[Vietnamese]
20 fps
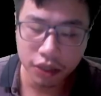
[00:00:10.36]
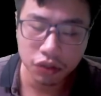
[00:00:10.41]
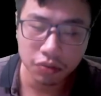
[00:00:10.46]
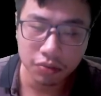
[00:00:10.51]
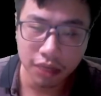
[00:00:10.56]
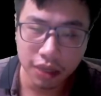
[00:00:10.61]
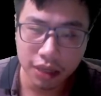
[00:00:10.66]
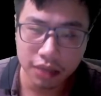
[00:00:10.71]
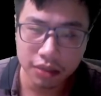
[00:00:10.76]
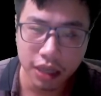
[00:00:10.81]
chúng
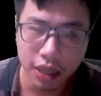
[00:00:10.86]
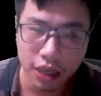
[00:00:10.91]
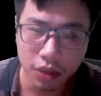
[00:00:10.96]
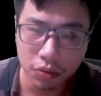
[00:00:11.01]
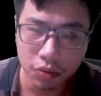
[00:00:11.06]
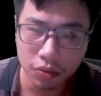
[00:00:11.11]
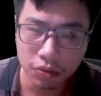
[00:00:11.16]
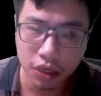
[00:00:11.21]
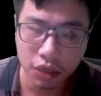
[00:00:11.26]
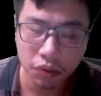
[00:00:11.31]
ta sẽ
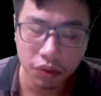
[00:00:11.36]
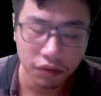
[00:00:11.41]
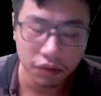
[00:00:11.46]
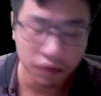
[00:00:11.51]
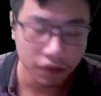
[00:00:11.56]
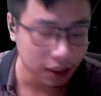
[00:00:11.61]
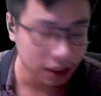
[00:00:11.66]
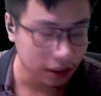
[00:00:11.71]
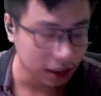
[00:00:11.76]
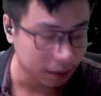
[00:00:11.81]
cùng nhau đến
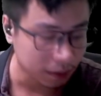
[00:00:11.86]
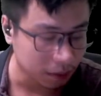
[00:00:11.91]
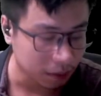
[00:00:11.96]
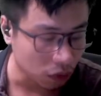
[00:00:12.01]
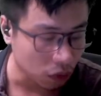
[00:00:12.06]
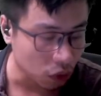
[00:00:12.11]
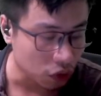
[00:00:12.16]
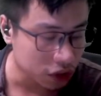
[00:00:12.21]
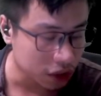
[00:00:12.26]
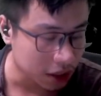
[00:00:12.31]
với cả tập
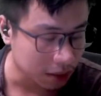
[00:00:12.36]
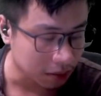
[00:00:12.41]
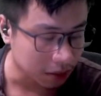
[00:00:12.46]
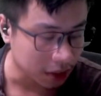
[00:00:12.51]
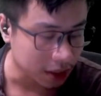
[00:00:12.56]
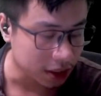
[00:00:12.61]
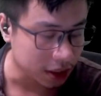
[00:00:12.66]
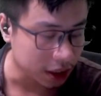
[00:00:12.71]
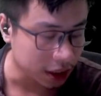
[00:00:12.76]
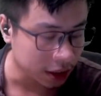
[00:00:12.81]

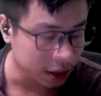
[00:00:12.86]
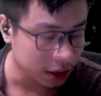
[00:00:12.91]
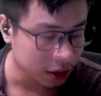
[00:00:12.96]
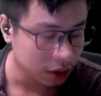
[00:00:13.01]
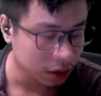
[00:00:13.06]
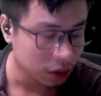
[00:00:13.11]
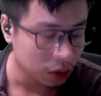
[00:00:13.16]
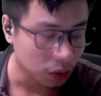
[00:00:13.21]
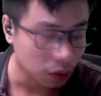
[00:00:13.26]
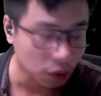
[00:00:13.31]
419
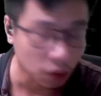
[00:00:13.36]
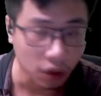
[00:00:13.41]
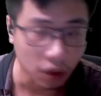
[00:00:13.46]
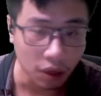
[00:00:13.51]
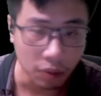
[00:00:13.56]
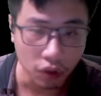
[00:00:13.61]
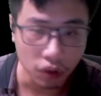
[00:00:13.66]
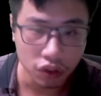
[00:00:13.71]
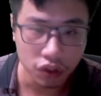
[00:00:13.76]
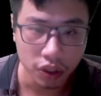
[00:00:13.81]
của
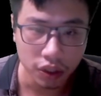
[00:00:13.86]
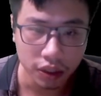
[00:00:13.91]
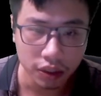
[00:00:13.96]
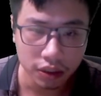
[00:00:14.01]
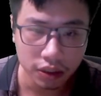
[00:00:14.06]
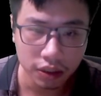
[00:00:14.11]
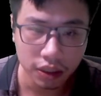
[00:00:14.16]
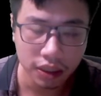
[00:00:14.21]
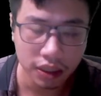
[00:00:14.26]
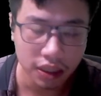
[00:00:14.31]
bộ truyện
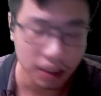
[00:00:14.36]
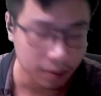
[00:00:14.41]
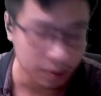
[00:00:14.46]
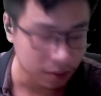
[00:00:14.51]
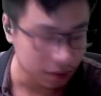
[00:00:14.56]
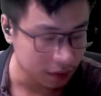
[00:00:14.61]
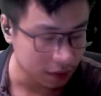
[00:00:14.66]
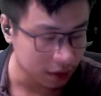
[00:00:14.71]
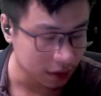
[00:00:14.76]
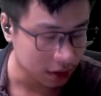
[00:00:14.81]
Tiên Hiệp
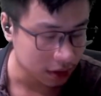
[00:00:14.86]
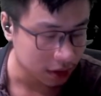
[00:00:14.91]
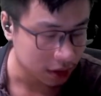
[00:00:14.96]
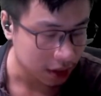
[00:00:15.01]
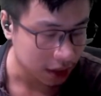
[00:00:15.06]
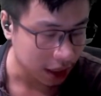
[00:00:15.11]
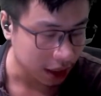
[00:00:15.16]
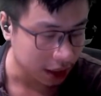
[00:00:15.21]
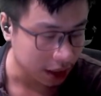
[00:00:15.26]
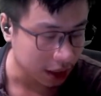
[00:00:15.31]

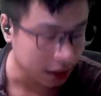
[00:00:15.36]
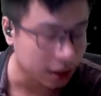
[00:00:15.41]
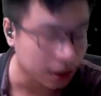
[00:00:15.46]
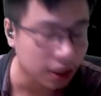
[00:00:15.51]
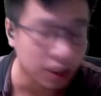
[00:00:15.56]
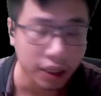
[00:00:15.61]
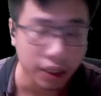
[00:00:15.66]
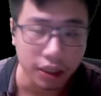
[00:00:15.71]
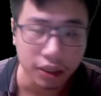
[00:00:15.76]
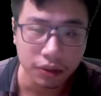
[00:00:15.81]
dài kỳ tiên
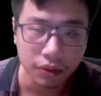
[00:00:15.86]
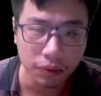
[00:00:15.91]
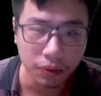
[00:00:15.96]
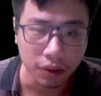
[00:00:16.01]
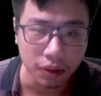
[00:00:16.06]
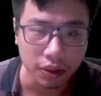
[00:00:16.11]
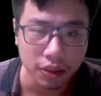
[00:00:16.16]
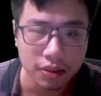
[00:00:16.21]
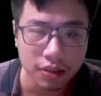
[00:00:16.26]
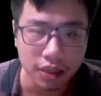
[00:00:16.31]
kịch
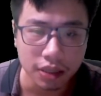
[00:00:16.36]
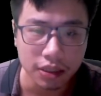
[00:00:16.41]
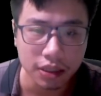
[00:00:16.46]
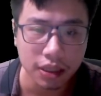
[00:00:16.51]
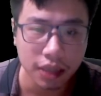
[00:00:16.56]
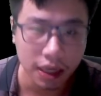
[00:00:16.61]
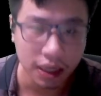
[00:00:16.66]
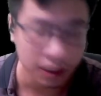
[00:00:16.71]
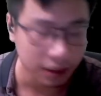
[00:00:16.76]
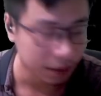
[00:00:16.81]
của tác giả Nhĩ
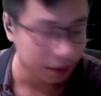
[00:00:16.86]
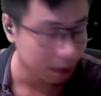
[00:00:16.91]
Căn.